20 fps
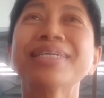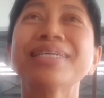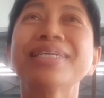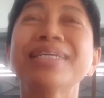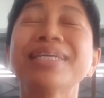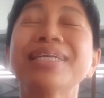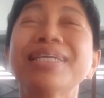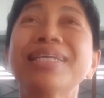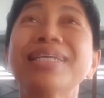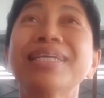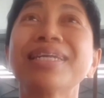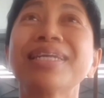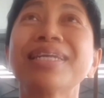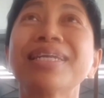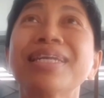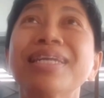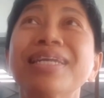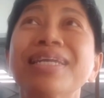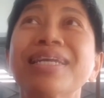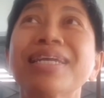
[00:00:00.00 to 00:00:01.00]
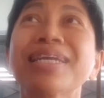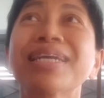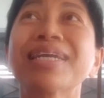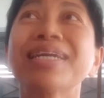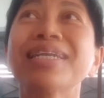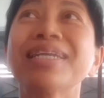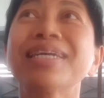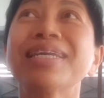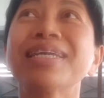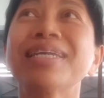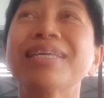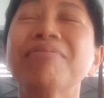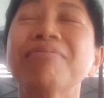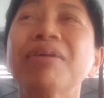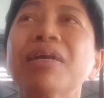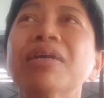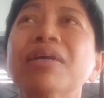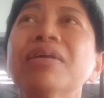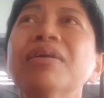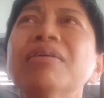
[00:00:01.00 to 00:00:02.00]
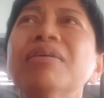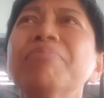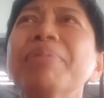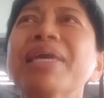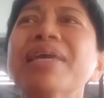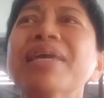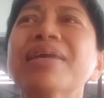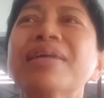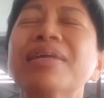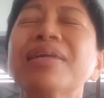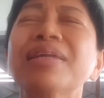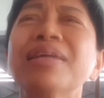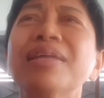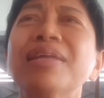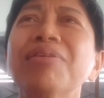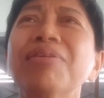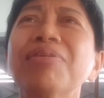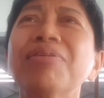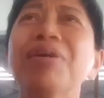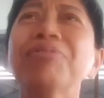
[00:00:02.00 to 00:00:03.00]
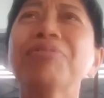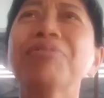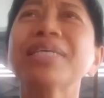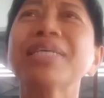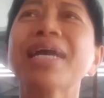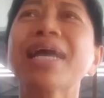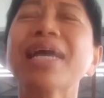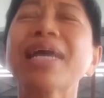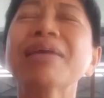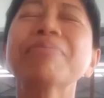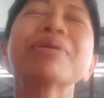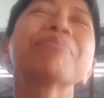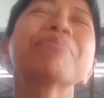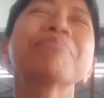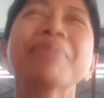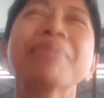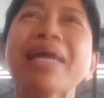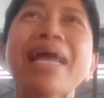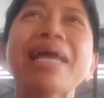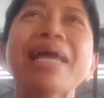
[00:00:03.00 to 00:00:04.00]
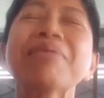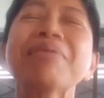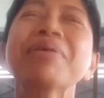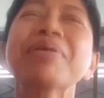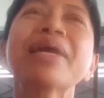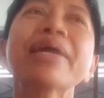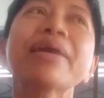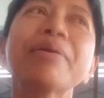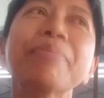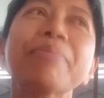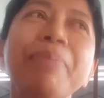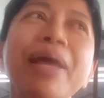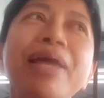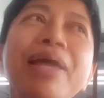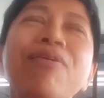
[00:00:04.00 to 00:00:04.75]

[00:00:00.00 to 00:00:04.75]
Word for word: ทุกคนก็เลย ก็เลยคิดว่า เออแม่ แล้วเขาจะให้ไหมไม่